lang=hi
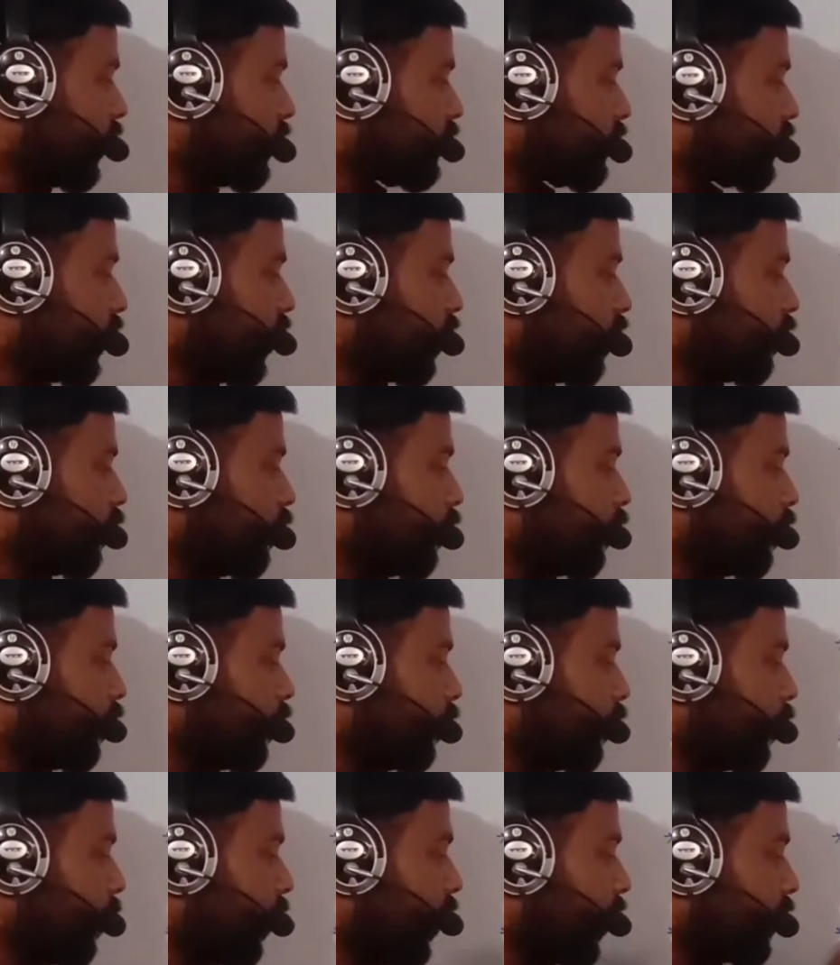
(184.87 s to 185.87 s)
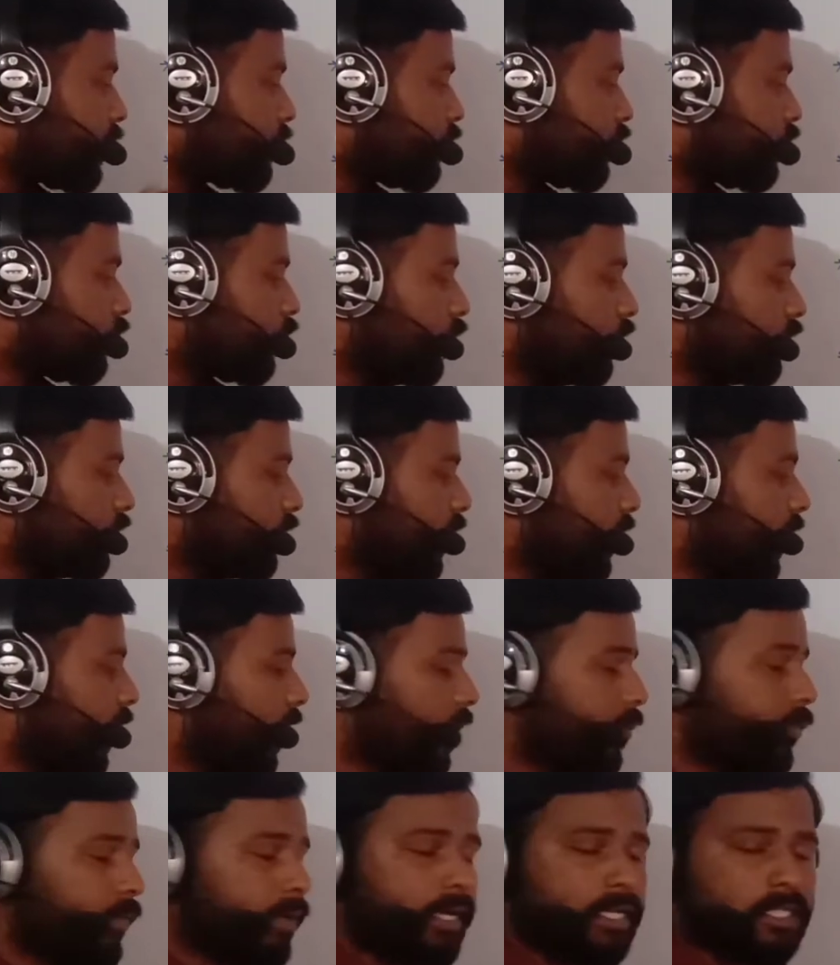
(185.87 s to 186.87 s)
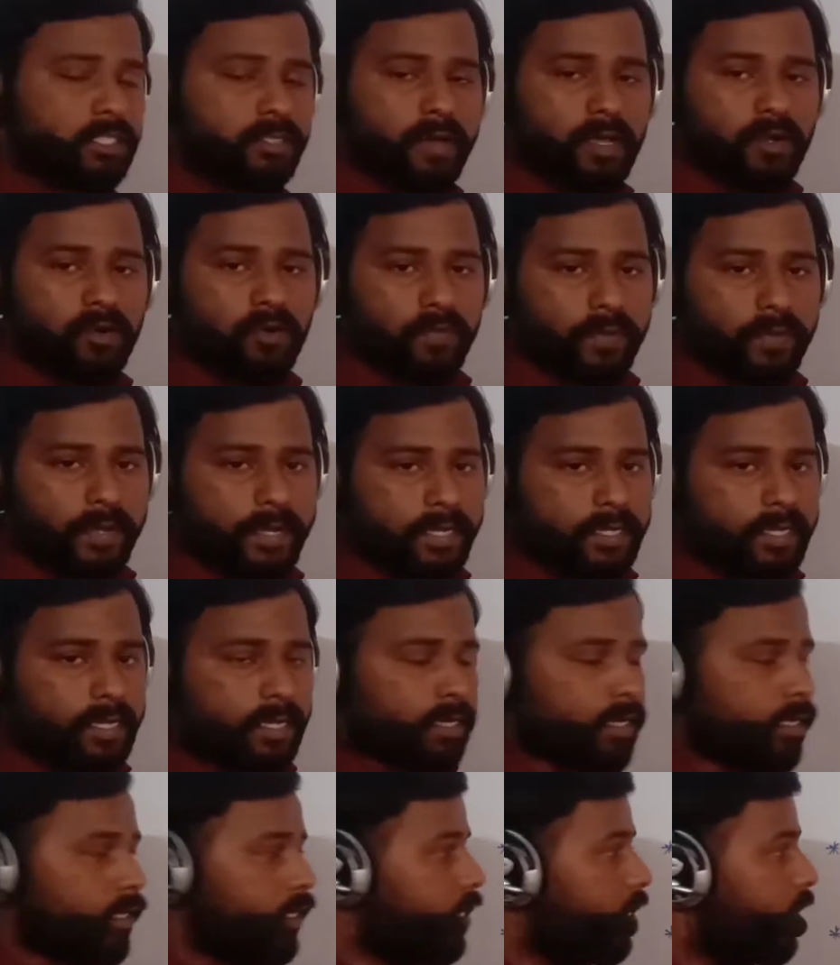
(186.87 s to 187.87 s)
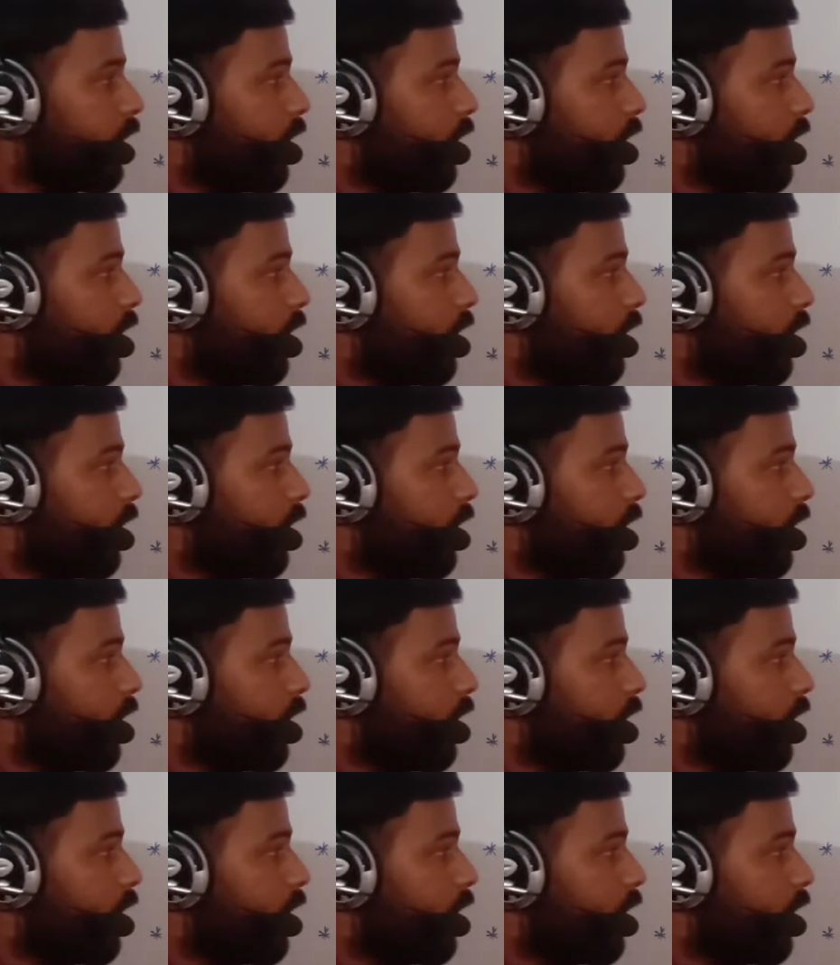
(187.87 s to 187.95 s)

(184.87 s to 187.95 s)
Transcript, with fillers: हज़ार पाँच सौ छियानवे का स्क्वायर रूट फाइंड करना